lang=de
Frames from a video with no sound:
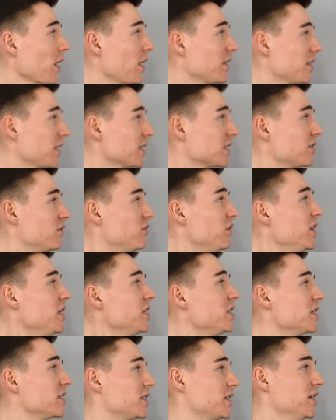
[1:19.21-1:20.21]
Das
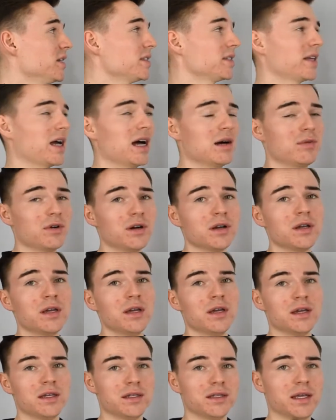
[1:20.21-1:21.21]
Wichtigste ist aber,
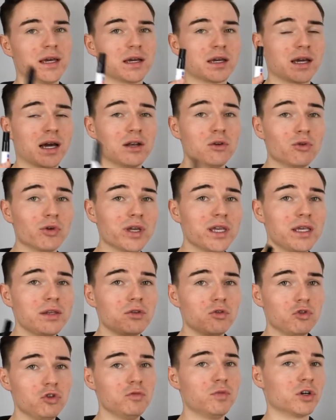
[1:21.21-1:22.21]
der
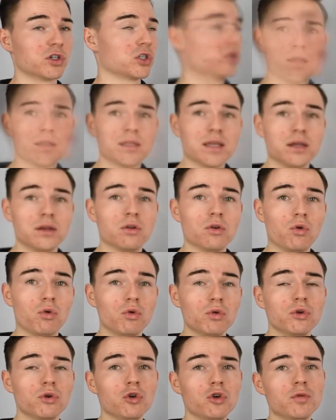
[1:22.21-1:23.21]
Kalorienüberschuss. Denn
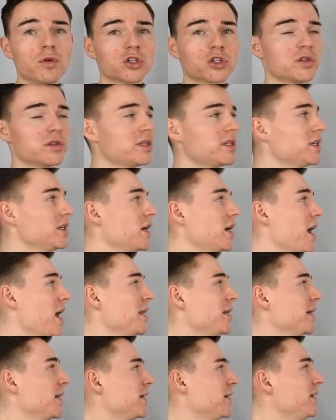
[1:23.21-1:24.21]
ohne überschüssige
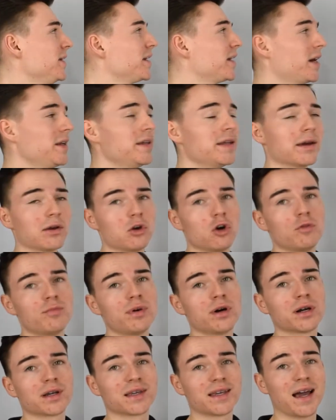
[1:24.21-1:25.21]
Energie kann der
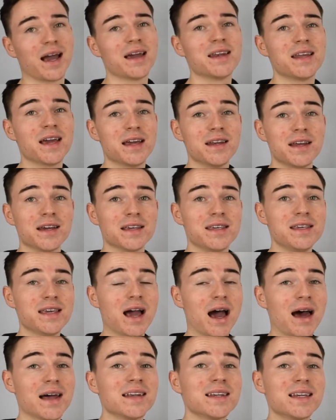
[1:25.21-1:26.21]
Körper keine Energie
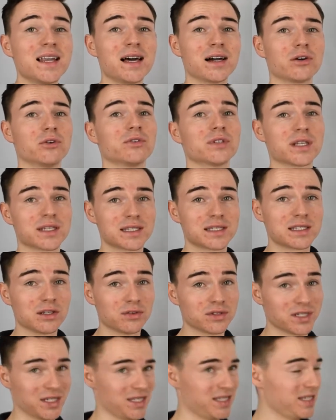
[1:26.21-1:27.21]
anlagern und das ist ja
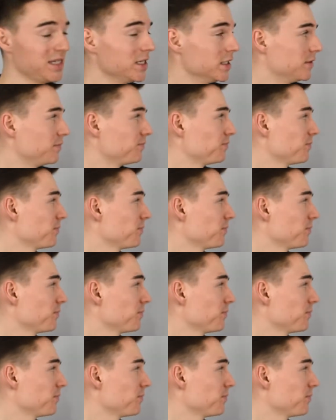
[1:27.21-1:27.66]
unser Ziel.